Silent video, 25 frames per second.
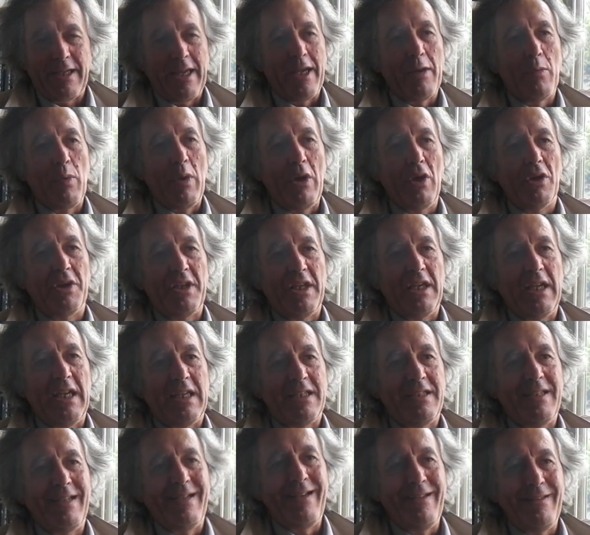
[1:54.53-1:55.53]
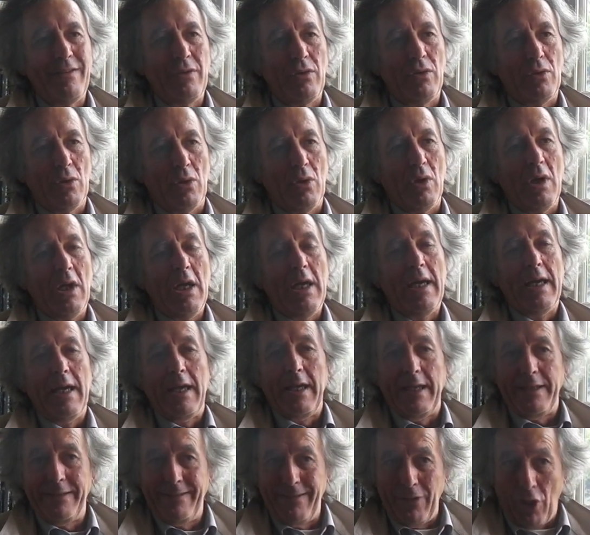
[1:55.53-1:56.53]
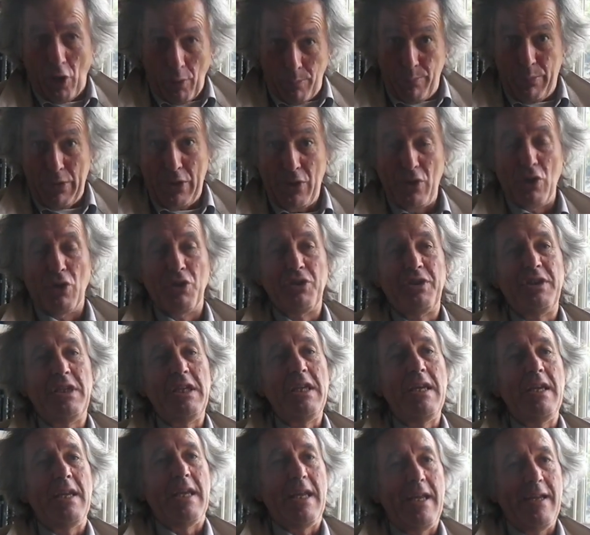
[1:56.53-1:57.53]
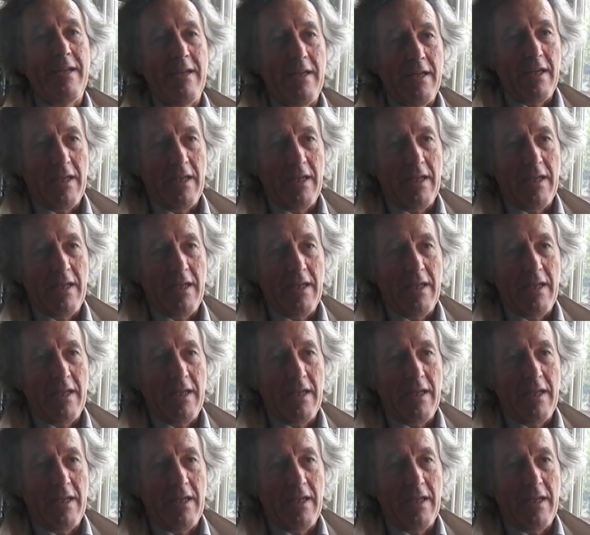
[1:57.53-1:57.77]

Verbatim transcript: che è quello del diritto d'obbligo di eh,